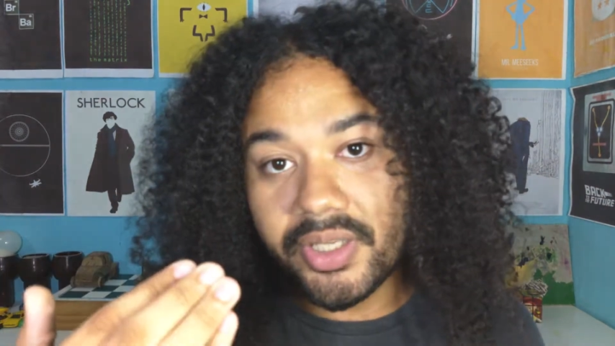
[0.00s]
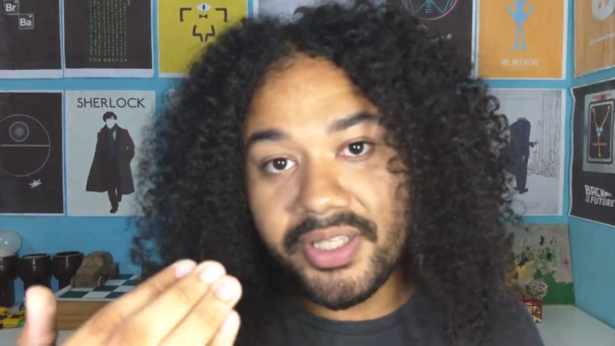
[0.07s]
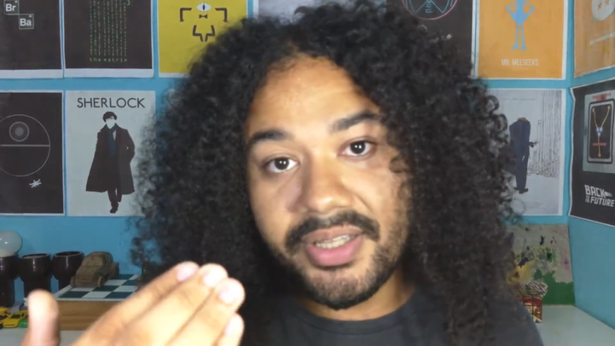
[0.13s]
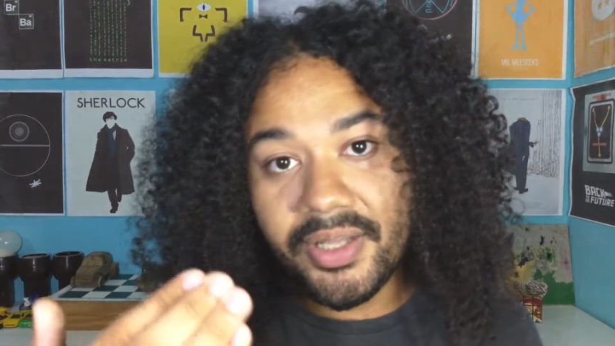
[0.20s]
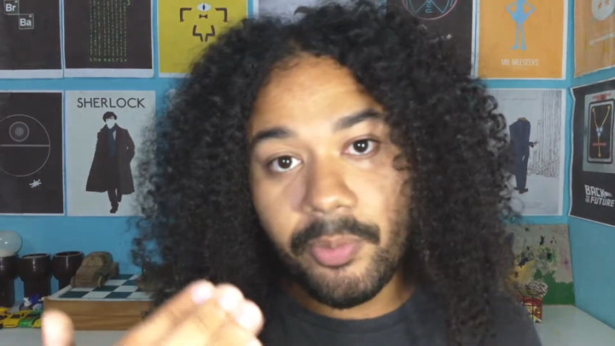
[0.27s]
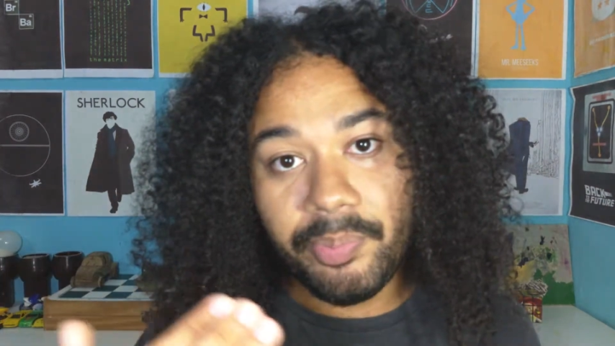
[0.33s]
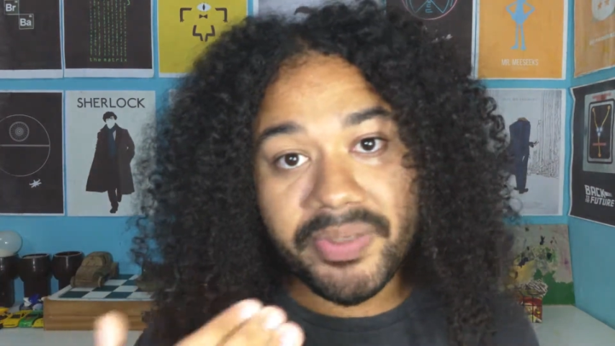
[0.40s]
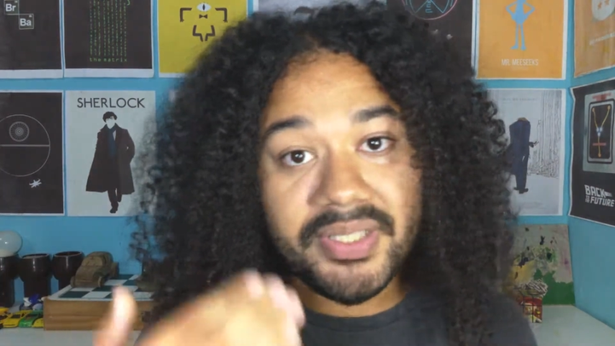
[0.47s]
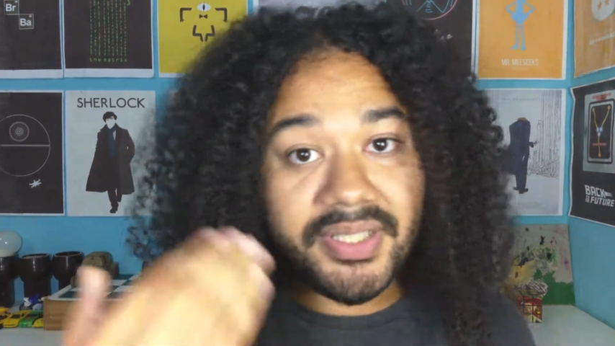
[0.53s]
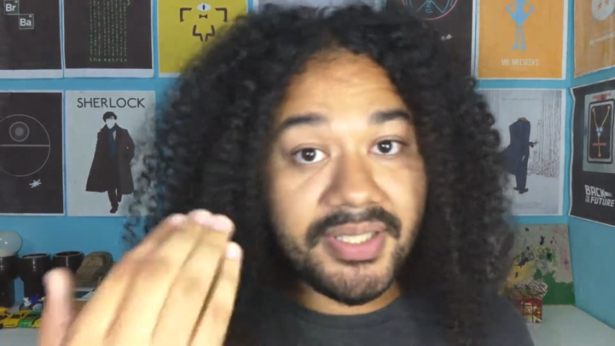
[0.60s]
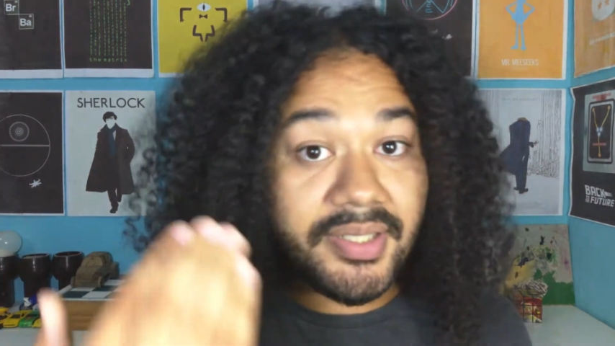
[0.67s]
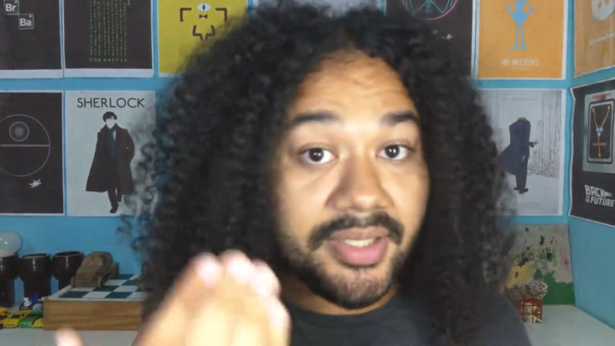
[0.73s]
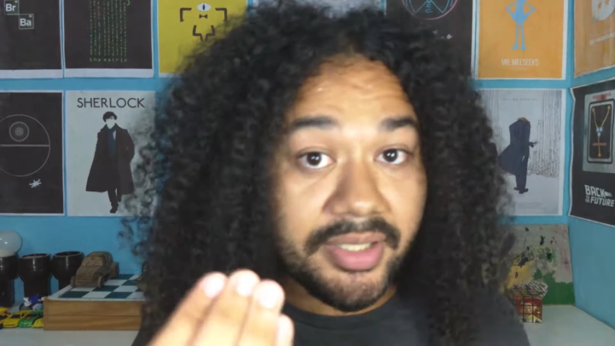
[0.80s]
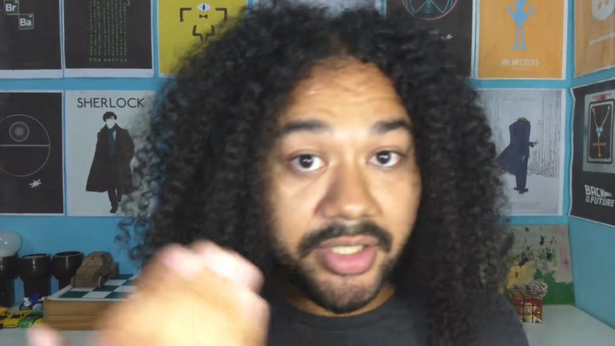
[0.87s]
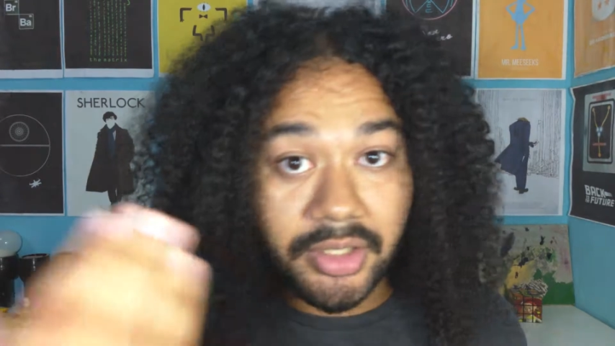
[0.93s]
que não
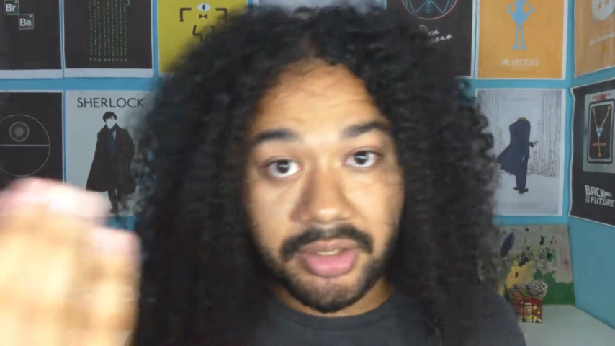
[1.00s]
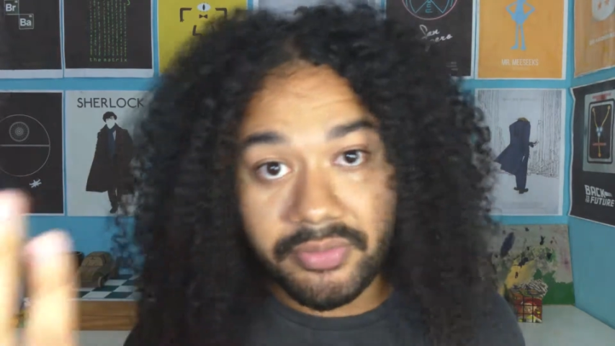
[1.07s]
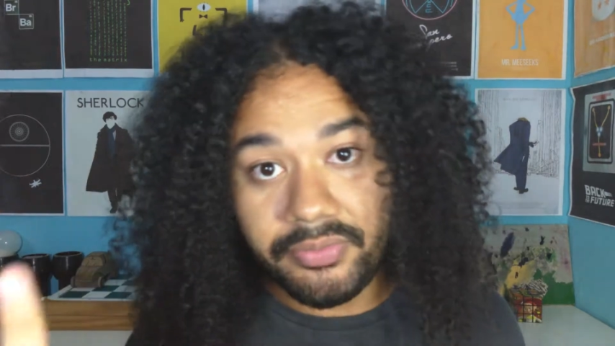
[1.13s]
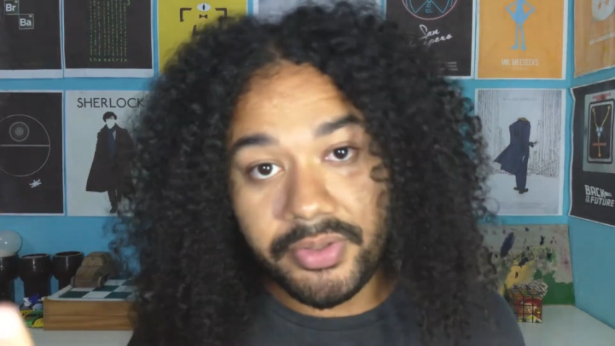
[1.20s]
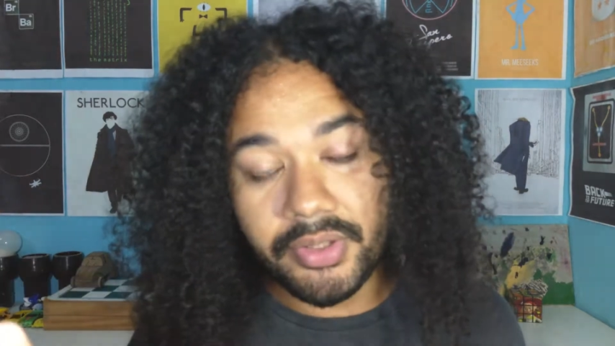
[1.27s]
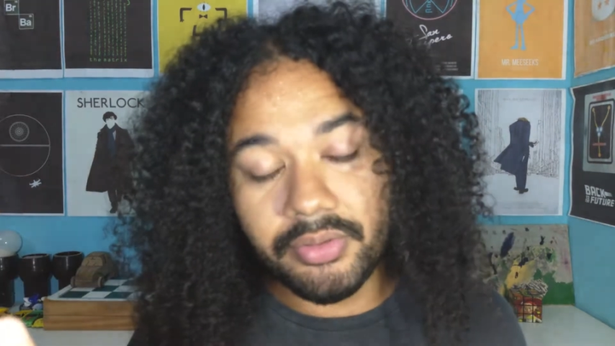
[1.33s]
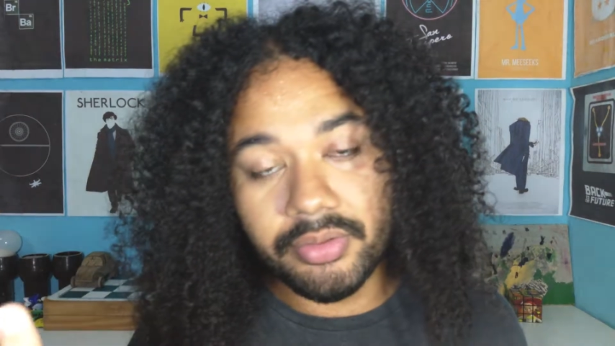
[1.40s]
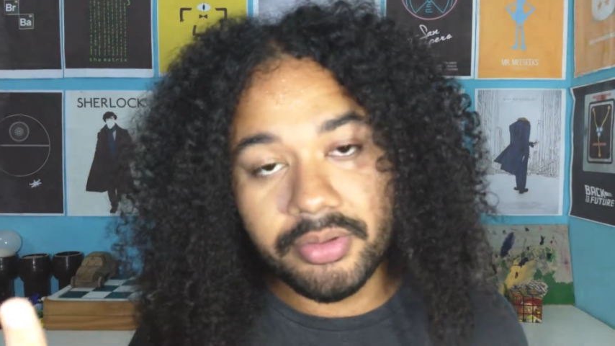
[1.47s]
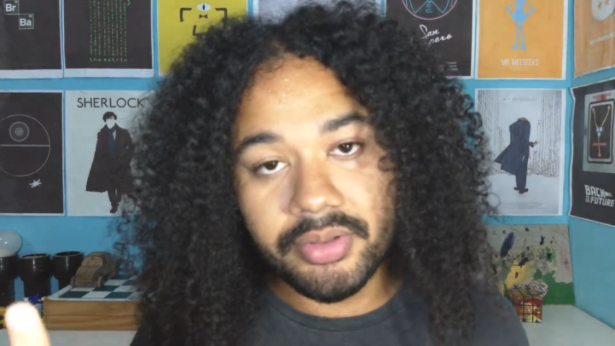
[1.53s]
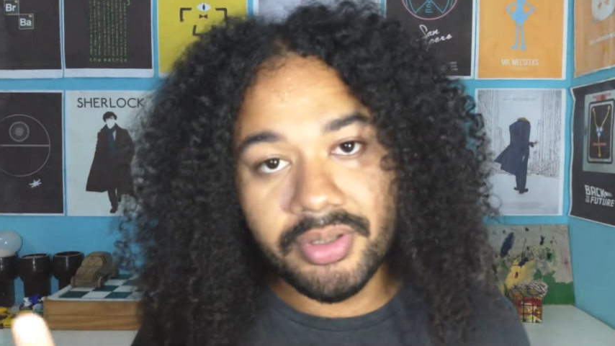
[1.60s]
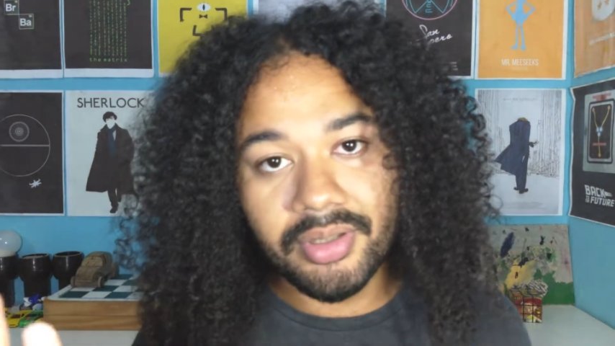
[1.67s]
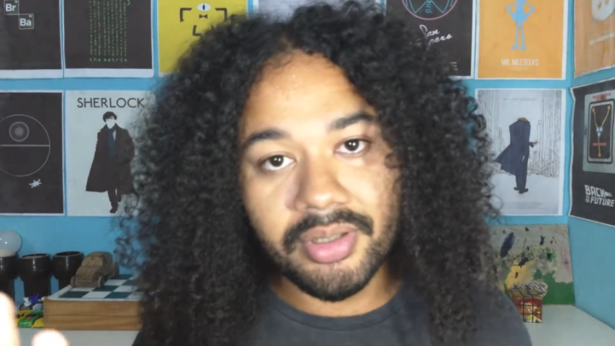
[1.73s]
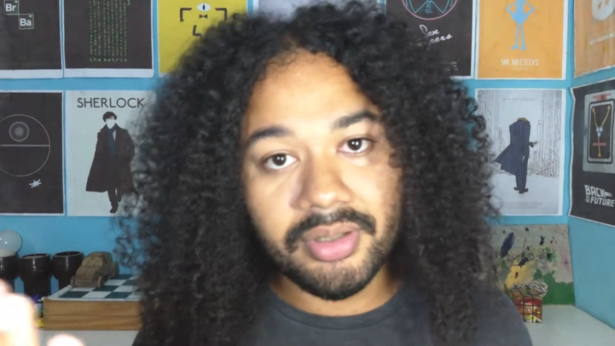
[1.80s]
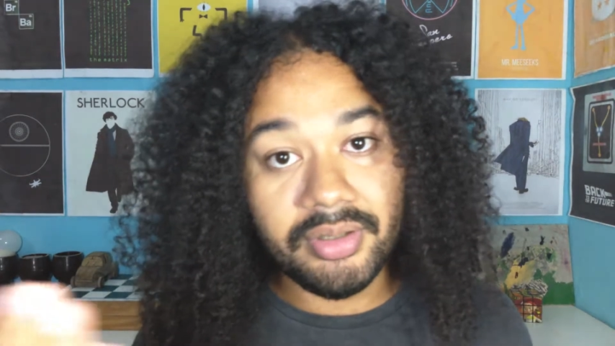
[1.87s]
precisa de antivírus.